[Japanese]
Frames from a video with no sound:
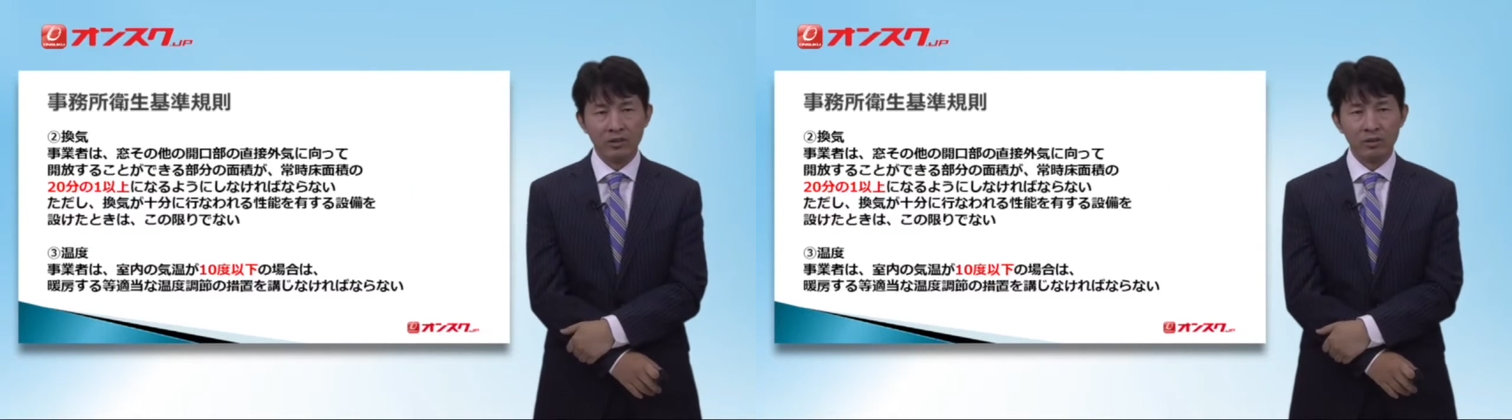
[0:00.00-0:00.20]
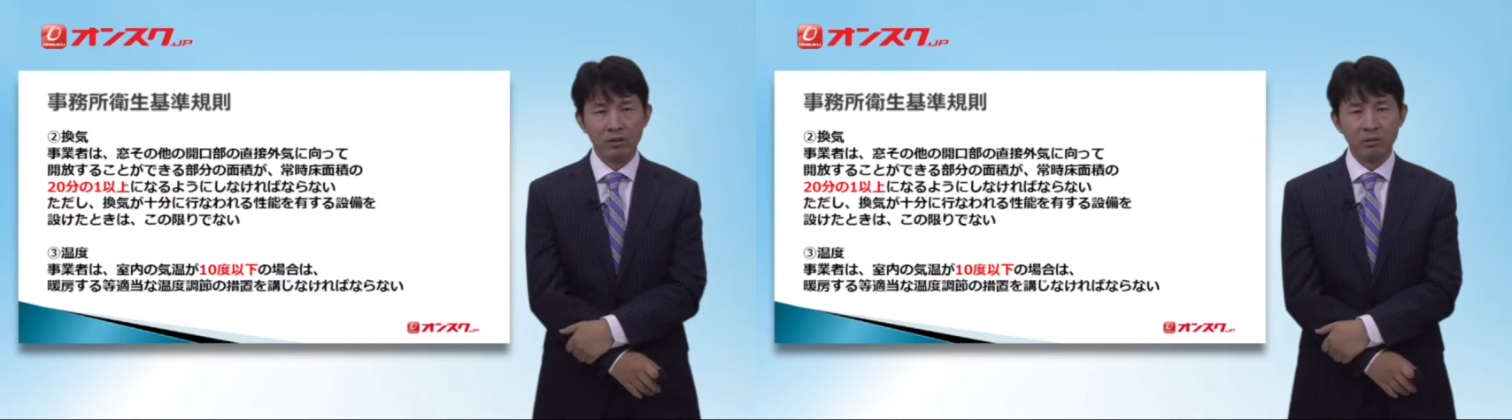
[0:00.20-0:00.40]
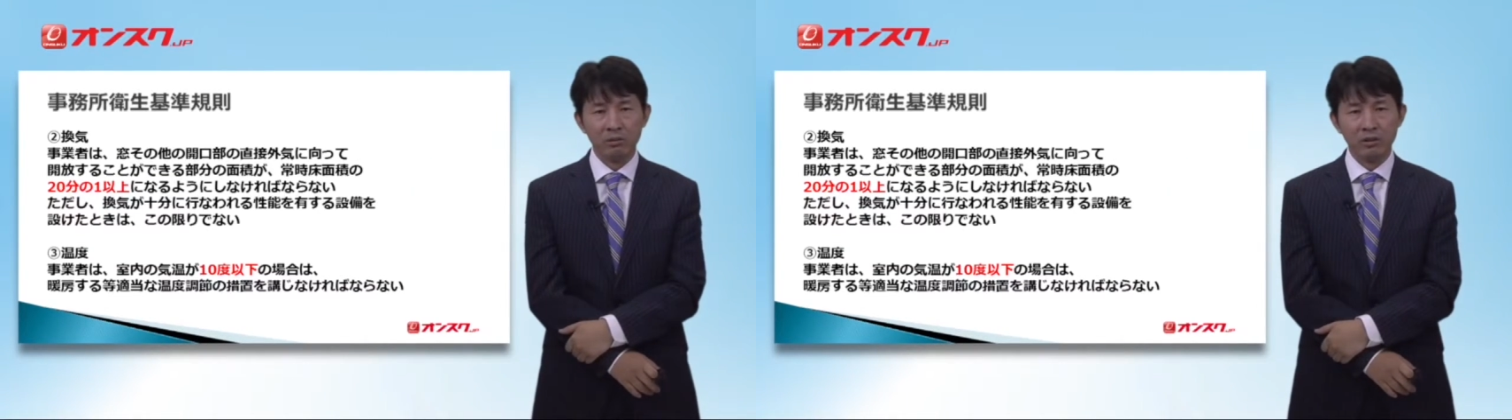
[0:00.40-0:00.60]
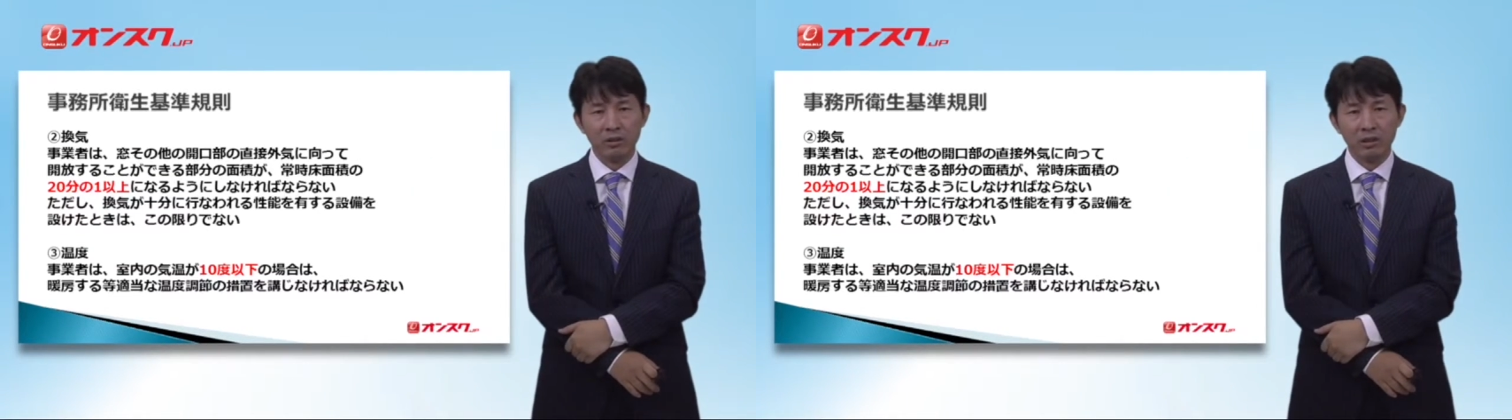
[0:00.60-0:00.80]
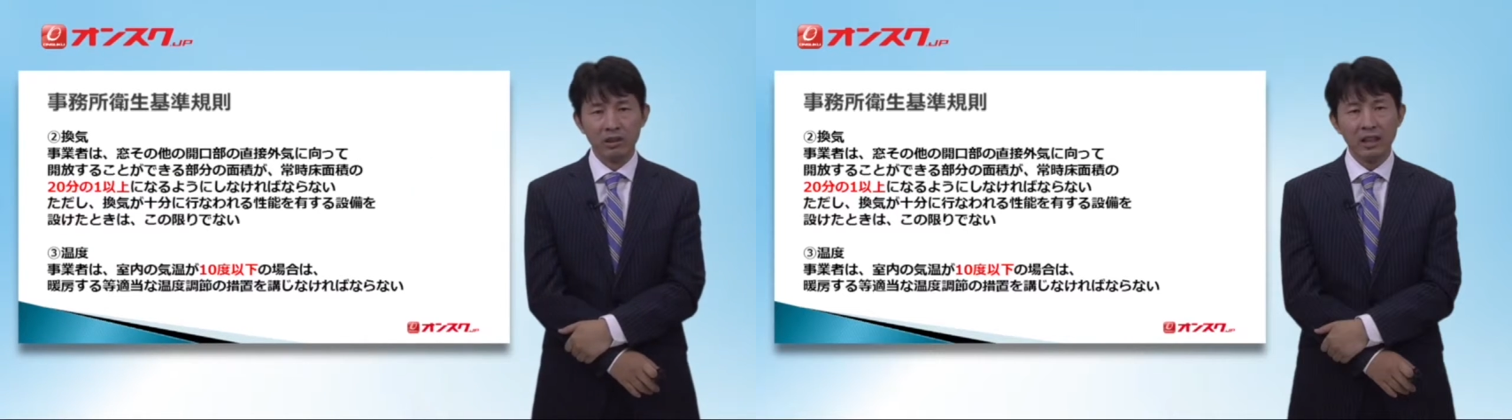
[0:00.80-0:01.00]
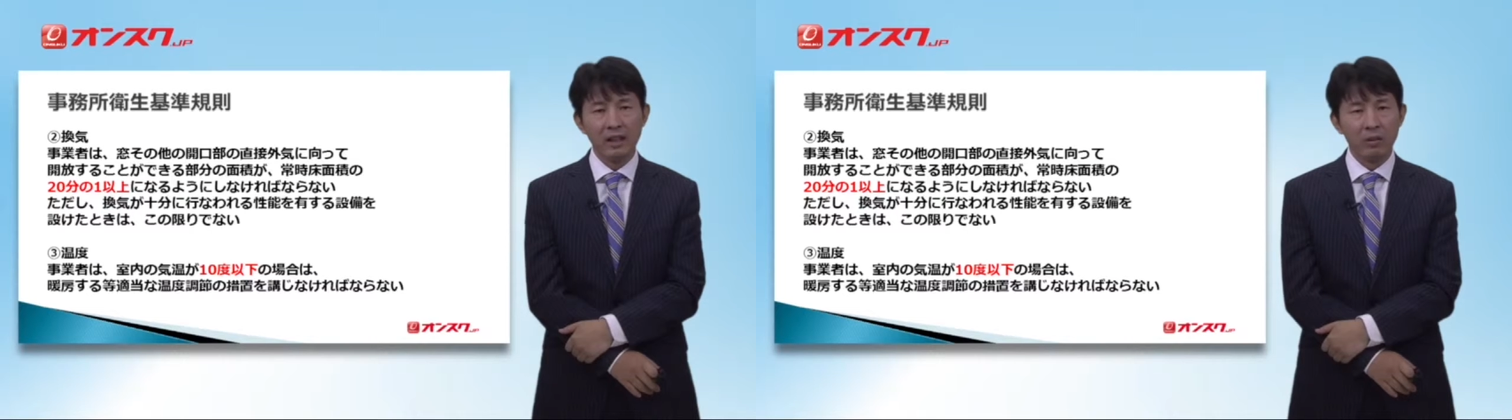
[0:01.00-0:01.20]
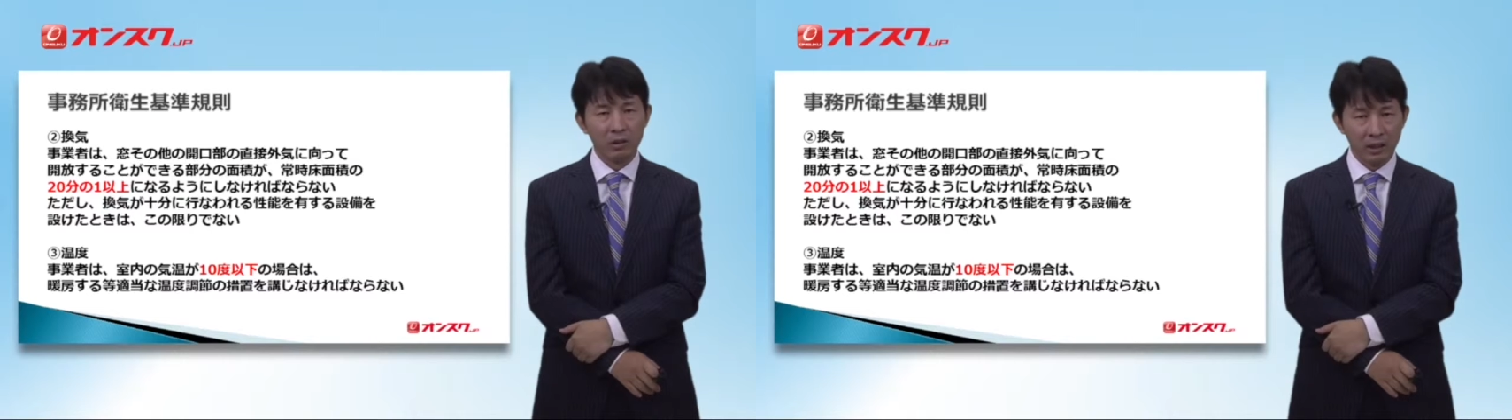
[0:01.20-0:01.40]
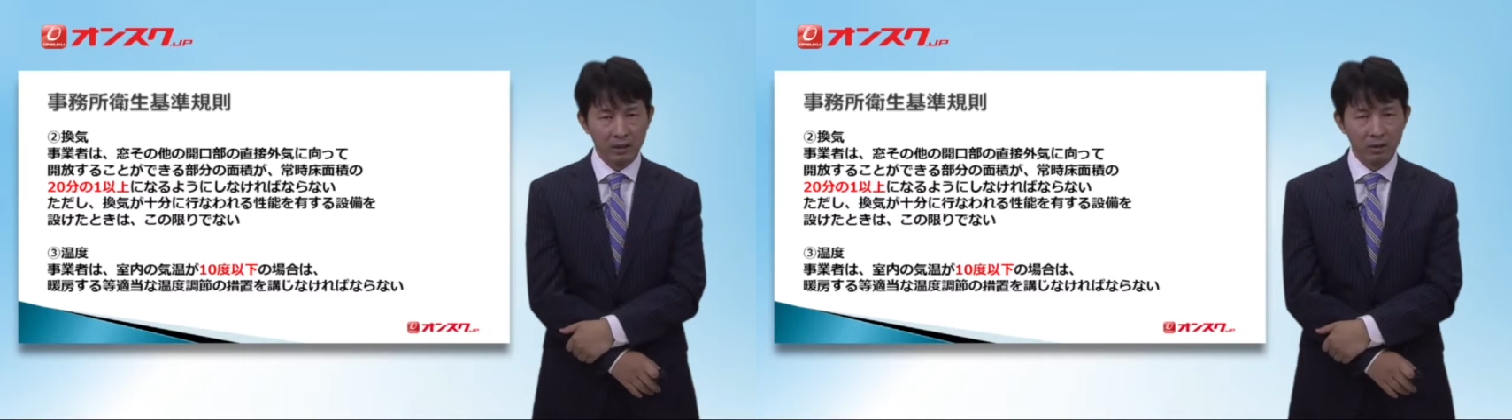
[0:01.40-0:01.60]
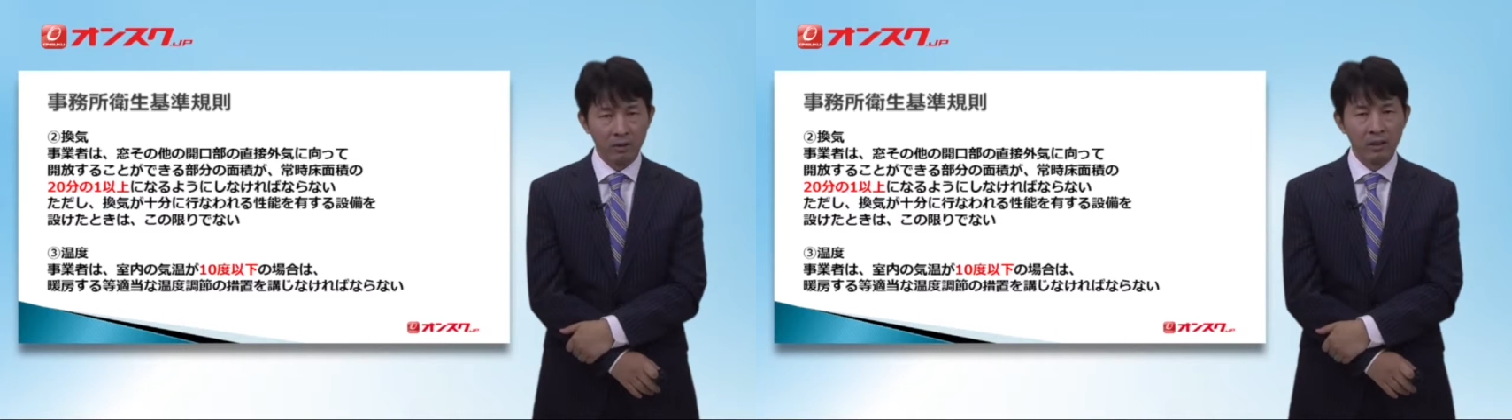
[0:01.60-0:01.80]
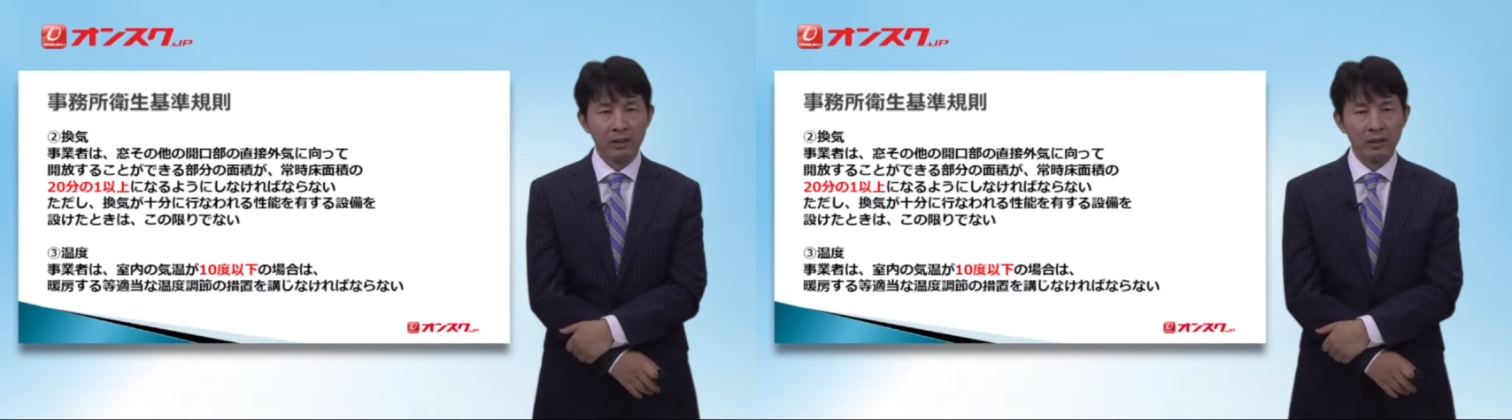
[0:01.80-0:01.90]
15分の1で OK と